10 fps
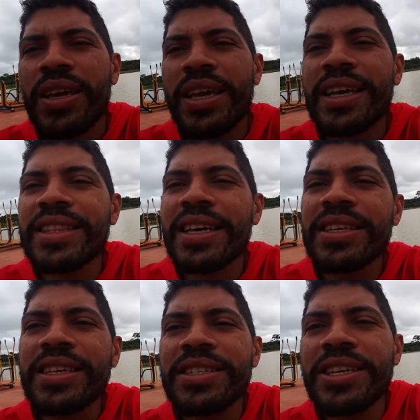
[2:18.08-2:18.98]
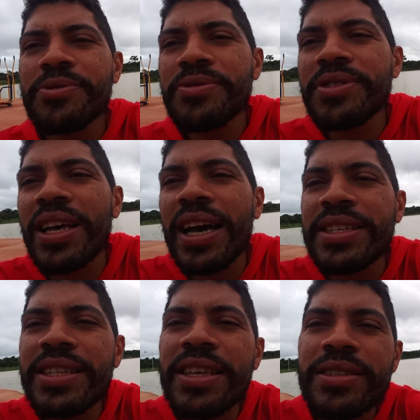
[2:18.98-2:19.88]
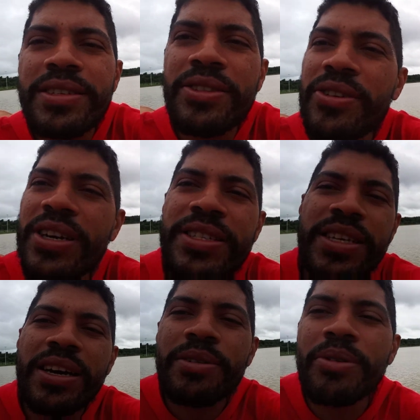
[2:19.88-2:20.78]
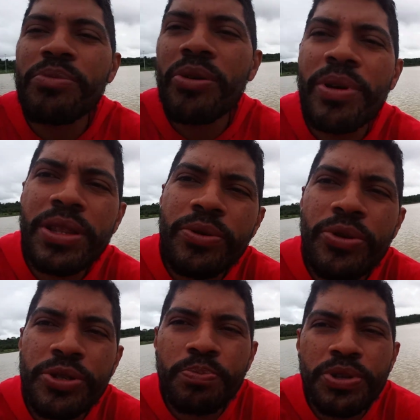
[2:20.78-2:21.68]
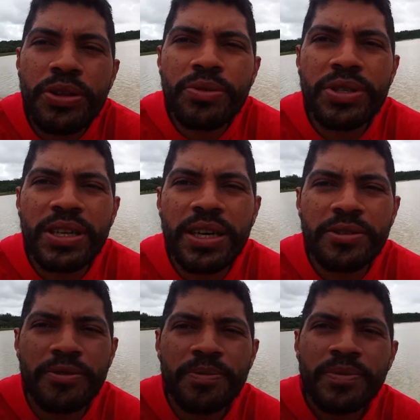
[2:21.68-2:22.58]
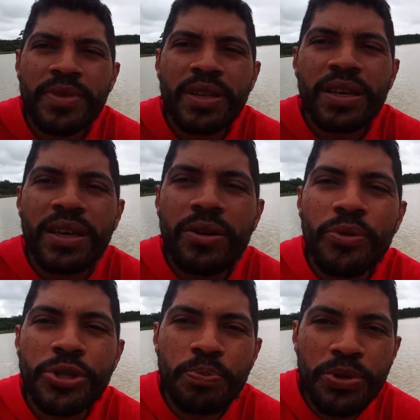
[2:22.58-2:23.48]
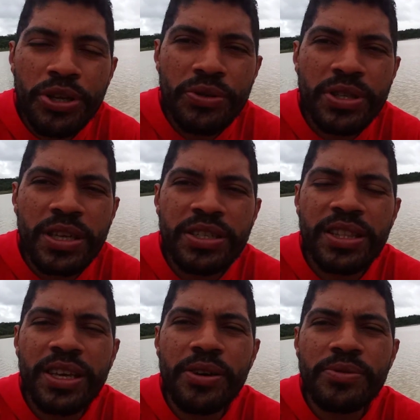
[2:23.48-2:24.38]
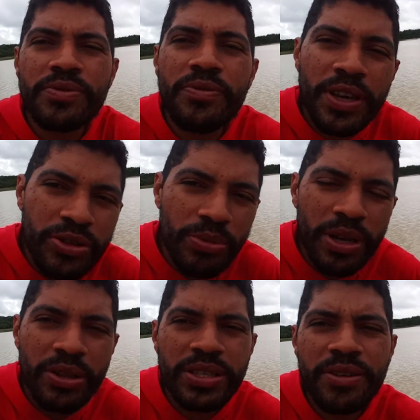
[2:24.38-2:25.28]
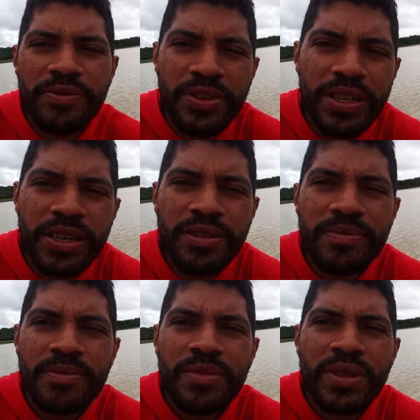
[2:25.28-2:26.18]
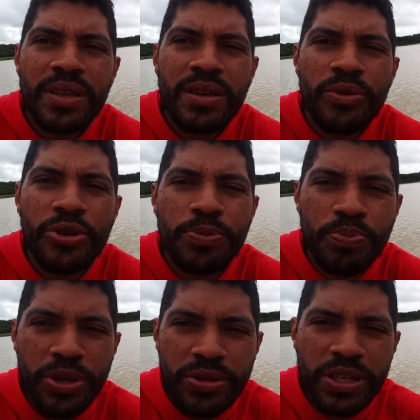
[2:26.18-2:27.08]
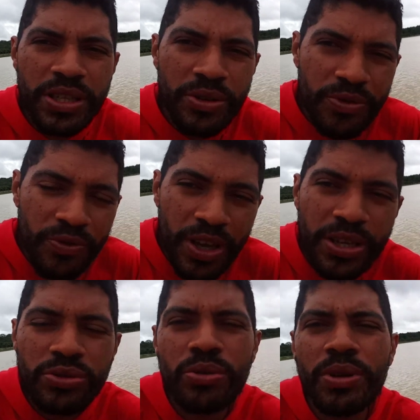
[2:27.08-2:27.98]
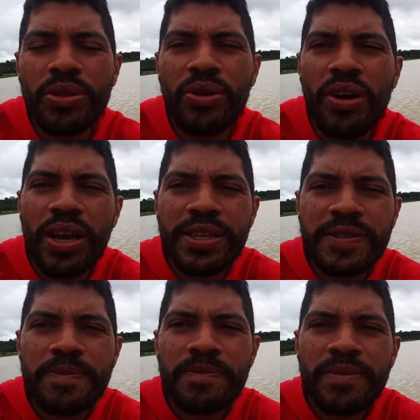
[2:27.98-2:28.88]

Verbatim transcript: É a data que Jesus nasce dentro de nós, é o momento que o Espírito Santo, o Espírito Santo de Deus vem sobre a nossa vida o Espírito Santo de Deus vem sobre nós